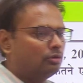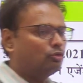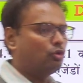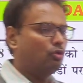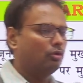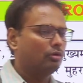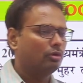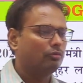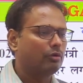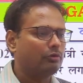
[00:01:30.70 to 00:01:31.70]
तो
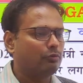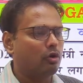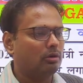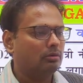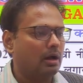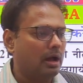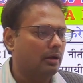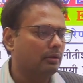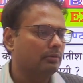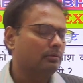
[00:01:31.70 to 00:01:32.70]
54 हाँ
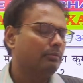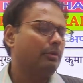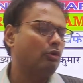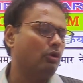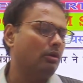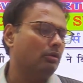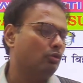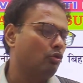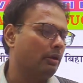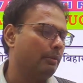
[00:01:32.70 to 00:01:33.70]
बिल्कुल
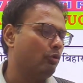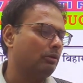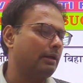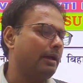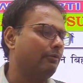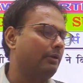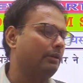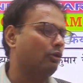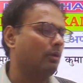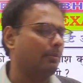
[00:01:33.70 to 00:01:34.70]
गुगली भी होता है
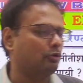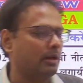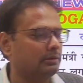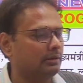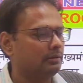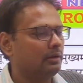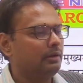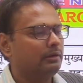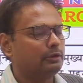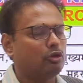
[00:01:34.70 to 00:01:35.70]
वीरेंद्र कुमार पासवान जी
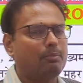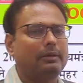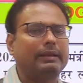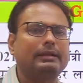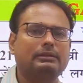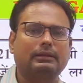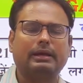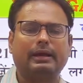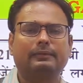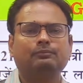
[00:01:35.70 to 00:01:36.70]
इसे तो पता नहीं चलता
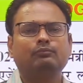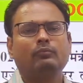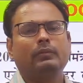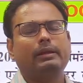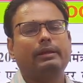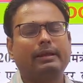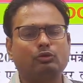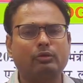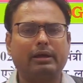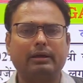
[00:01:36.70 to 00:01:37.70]
है कि गेंद
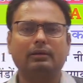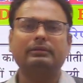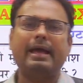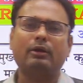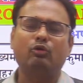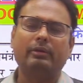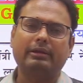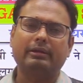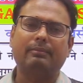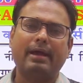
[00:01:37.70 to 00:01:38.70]
जो है दाएं
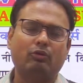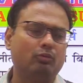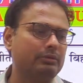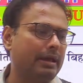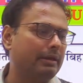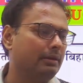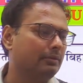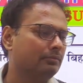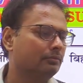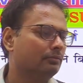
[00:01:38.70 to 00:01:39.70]
घूमेगी कि बाएं घूम जाएगी
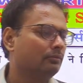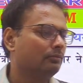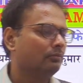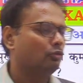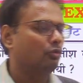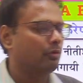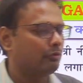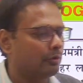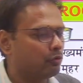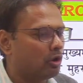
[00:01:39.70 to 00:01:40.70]
तो
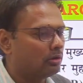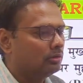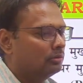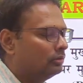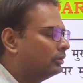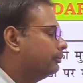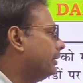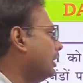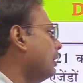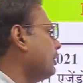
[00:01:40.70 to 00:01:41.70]
54 में
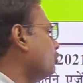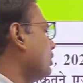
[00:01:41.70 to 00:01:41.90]
अमन